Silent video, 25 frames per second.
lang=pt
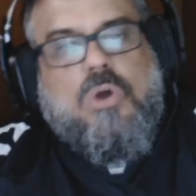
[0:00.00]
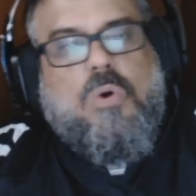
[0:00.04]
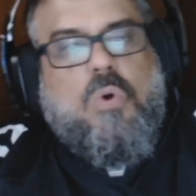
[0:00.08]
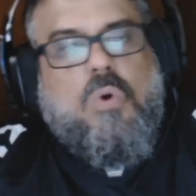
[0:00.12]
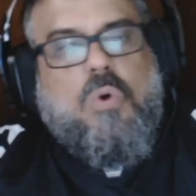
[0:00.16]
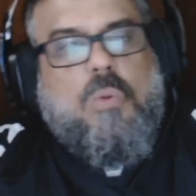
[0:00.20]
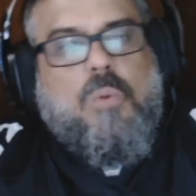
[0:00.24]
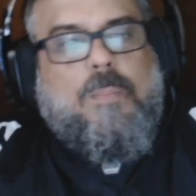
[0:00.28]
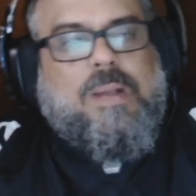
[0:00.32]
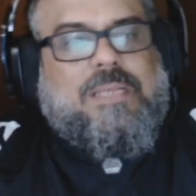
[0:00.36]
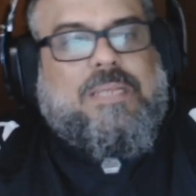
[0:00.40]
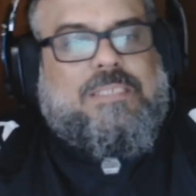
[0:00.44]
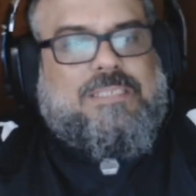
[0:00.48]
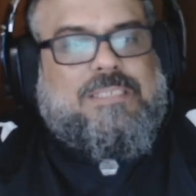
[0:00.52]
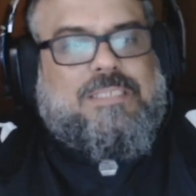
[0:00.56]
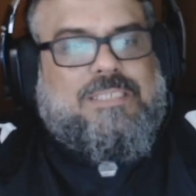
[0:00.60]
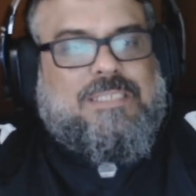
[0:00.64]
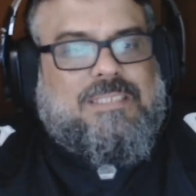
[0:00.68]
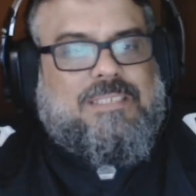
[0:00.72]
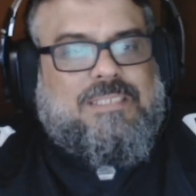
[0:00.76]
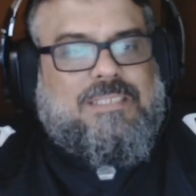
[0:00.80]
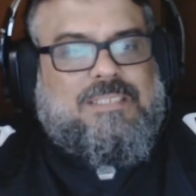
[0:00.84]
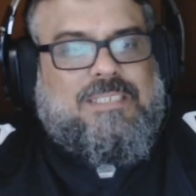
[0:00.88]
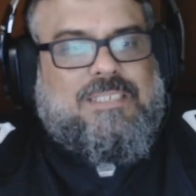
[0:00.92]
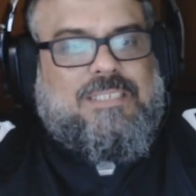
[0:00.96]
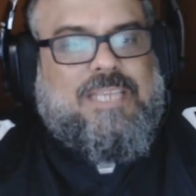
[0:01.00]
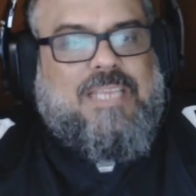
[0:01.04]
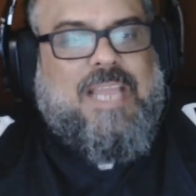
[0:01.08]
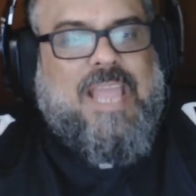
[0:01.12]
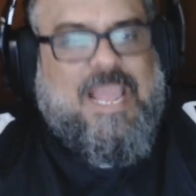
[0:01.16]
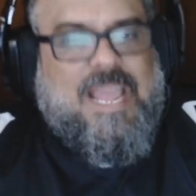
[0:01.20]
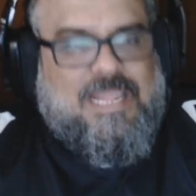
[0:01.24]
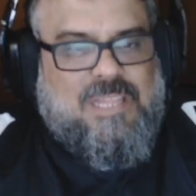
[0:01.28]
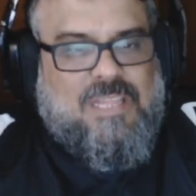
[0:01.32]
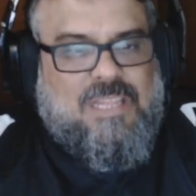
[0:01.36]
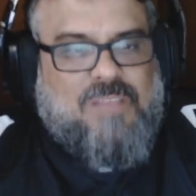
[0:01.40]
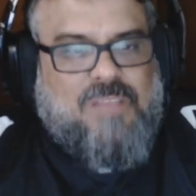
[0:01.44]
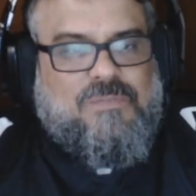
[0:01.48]
uma chance de
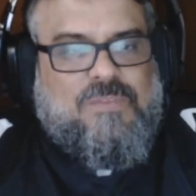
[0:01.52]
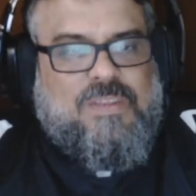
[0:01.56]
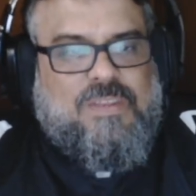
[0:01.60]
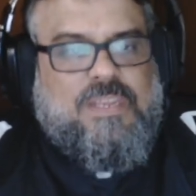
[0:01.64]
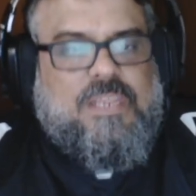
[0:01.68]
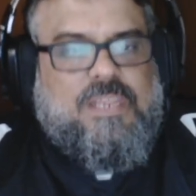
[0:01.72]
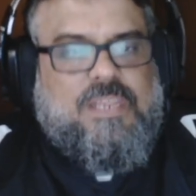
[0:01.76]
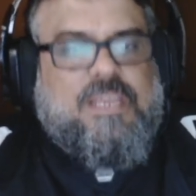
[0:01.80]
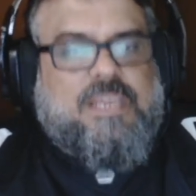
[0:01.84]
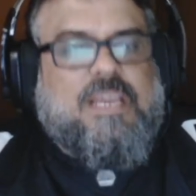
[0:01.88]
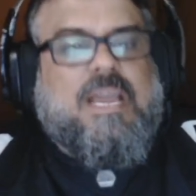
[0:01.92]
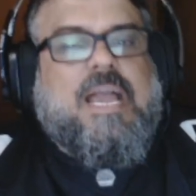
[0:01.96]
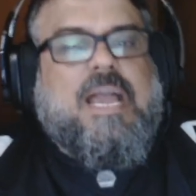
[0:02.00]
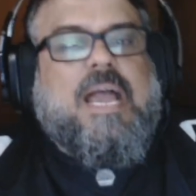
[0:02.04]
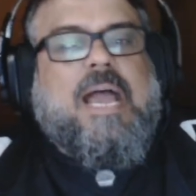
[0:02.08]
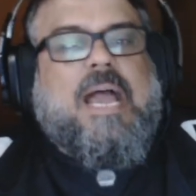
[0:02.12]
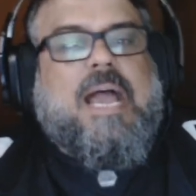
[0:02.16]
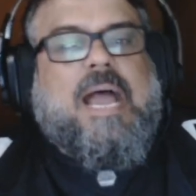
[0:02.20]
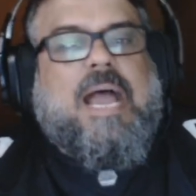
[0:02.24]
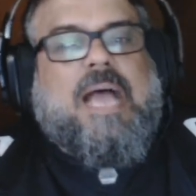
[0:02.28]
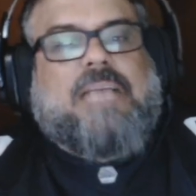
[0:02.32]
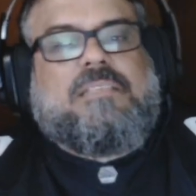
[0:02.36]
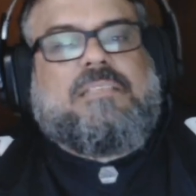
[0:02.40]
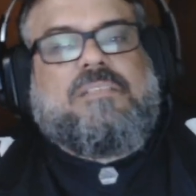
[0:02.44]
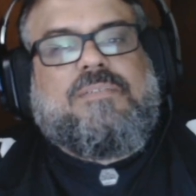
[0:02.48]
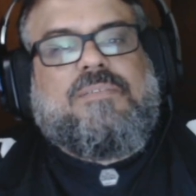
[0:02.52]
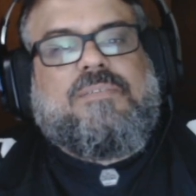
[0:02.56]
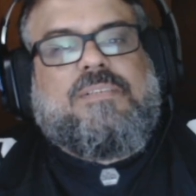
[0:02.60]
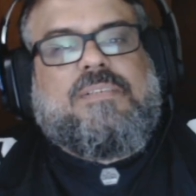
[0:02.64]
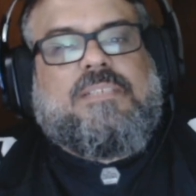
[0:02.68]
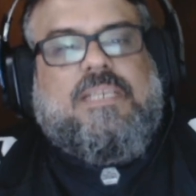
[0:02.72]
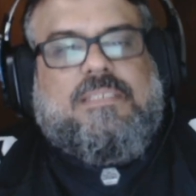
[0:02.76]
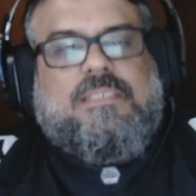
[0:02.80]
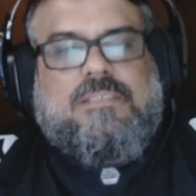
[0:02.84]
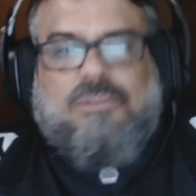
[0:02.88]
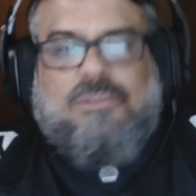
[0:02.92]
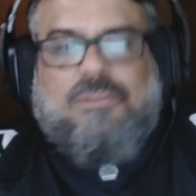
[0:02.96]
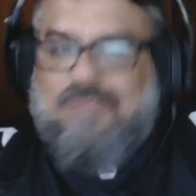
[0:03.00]
redefinir a
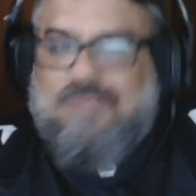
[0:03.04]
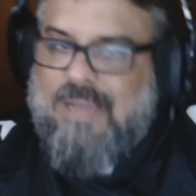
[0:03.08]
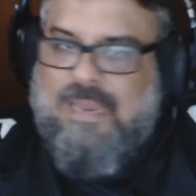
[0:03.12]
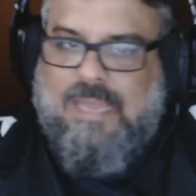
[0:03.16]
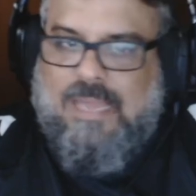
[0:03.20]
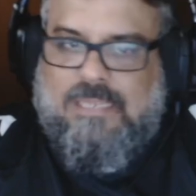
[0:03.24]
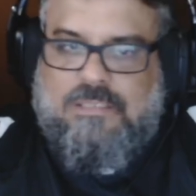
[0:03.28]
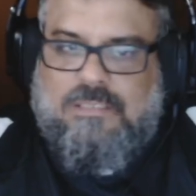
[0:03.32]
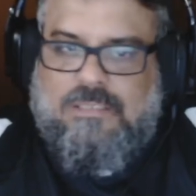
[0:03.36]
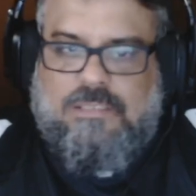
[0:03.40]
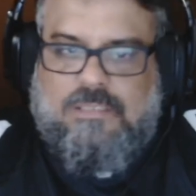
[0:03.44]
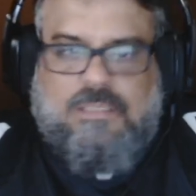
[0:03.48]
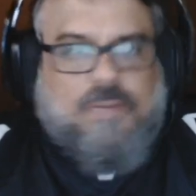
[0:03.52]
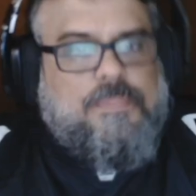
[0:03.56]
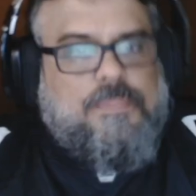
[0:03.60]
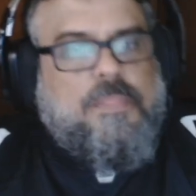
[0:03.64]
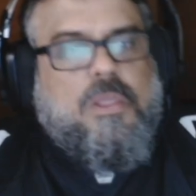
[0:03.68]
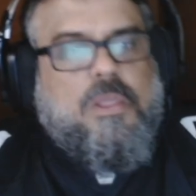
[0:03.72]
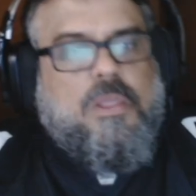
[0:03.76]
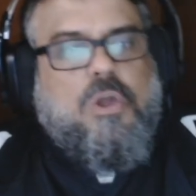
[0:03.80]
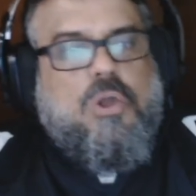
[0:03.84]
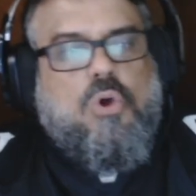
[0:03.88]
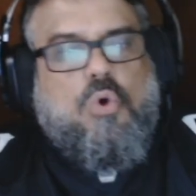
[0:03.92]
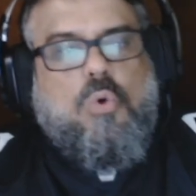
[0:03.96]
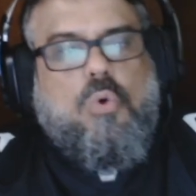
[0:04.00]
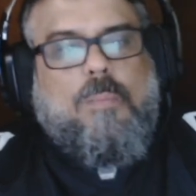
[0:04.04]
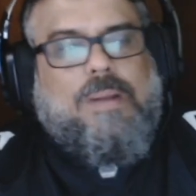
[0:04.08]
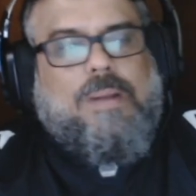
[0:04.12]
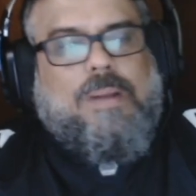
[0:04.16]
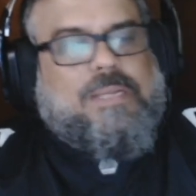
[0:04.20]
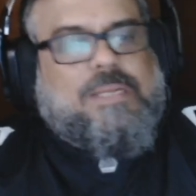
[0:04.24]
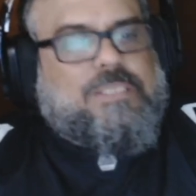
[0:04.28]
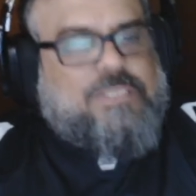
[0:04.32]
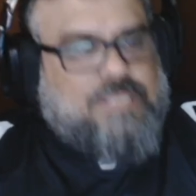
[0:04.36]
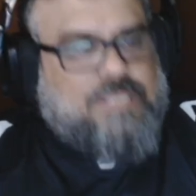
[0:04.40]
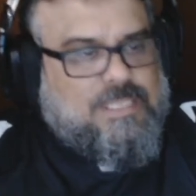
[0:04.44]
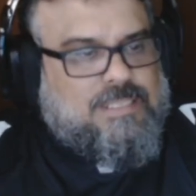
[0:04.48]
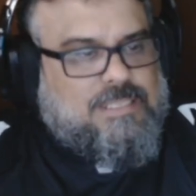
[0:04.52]
civilização galáctica, uma
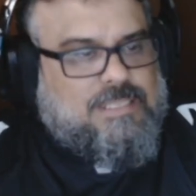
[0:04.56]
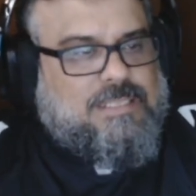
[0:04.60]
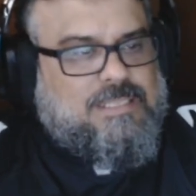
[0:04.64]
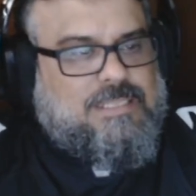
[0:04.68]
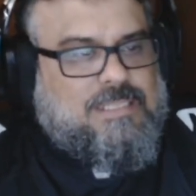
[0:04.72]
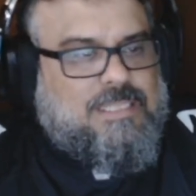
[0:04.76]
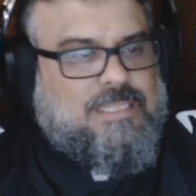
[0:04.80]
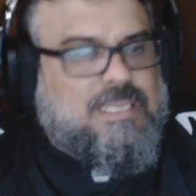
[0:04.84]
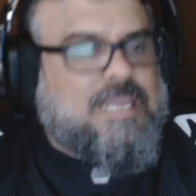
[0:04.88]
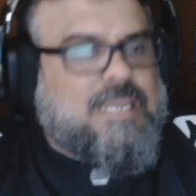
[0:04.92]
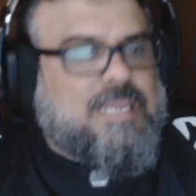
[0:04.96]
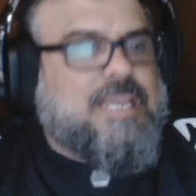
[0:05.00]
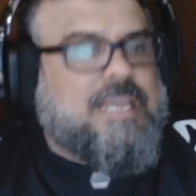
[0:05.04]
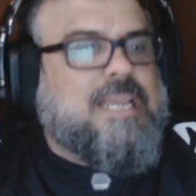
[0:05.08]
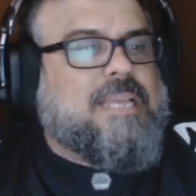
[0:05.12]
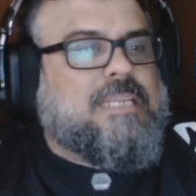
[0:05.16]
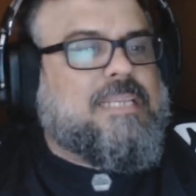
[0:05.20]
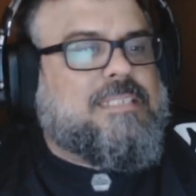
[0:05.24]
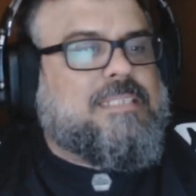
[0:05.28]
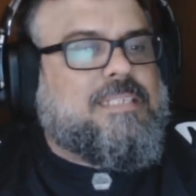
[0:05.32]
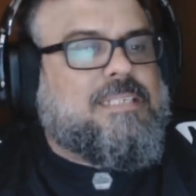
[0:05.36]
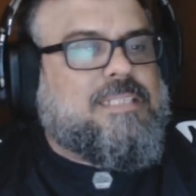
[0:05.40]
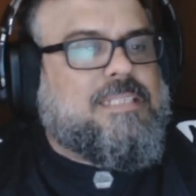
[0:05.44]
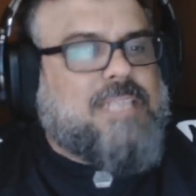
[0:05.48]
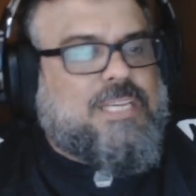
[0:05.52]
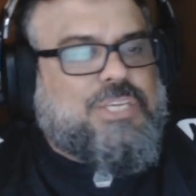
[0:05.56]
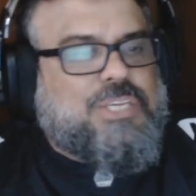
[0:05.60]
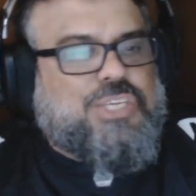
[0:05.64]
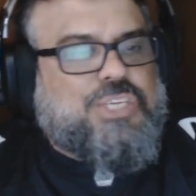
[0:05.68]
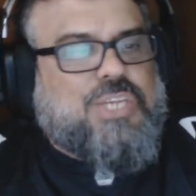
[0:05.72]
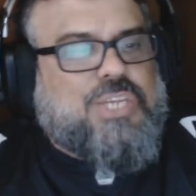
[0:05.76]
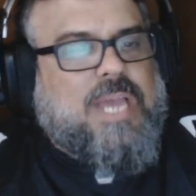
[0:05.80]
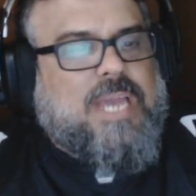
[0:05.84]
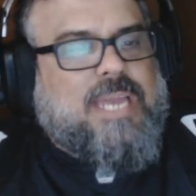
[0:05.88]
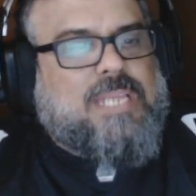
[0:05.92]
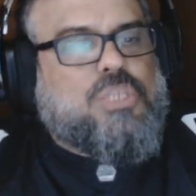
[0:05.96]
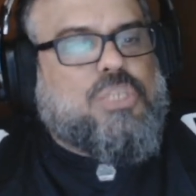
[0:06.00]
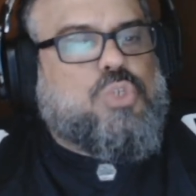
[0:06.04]
chance de
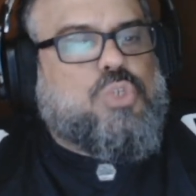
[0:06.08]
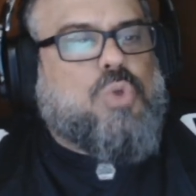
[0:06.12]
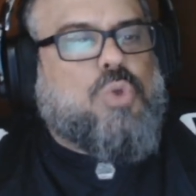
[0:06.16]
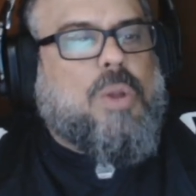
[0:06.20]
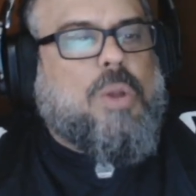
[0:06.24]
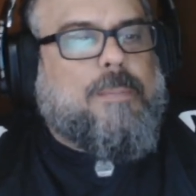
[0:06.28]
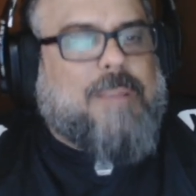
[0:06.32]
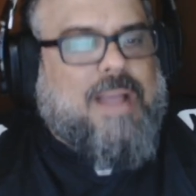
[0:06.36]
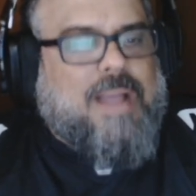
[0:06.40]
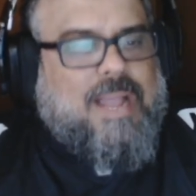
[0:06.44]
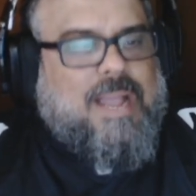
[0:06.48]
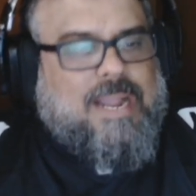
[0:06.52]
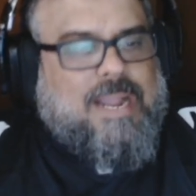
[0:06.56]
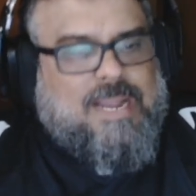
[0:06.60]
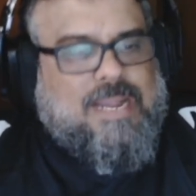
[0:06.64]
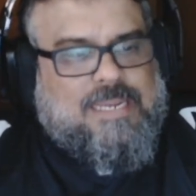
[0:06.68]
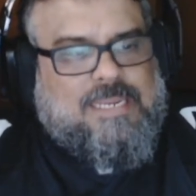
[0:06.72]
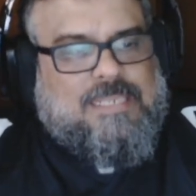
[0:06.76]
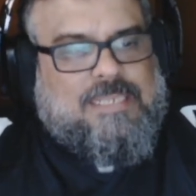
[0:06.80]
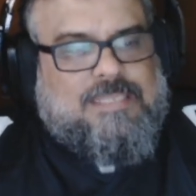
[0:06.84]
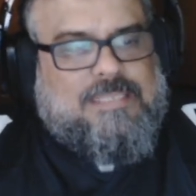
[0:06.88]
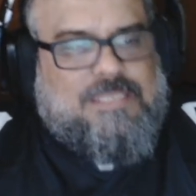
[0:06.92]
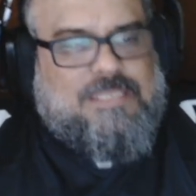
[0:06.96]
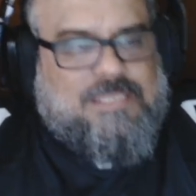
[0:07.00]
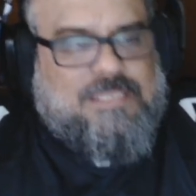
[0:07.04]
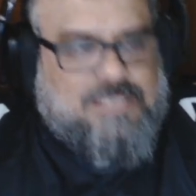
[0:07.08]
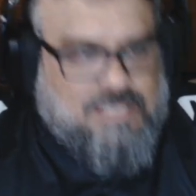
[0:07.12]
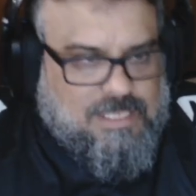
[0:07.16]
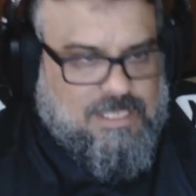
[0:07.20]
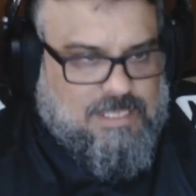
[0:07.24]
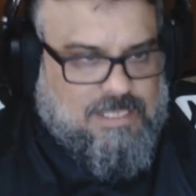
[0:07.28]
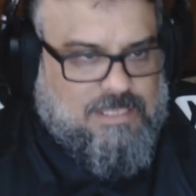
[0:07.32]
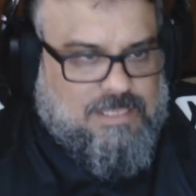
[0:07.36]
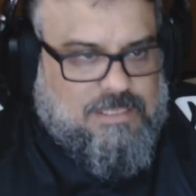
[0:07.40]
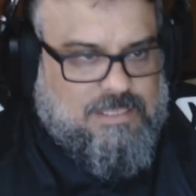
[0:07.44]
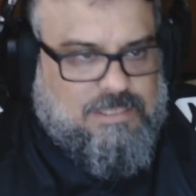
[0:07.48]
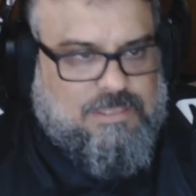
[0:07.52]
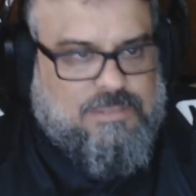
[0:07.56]
deixar a sua marca nas
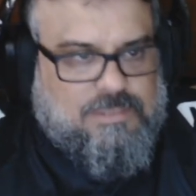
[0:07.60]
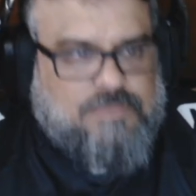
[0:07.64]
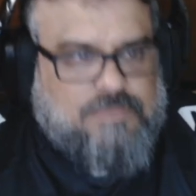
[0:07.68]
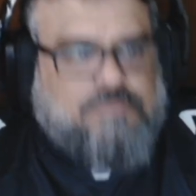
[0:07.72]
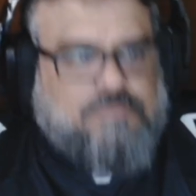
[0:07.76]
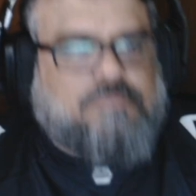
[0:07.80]
estrelas.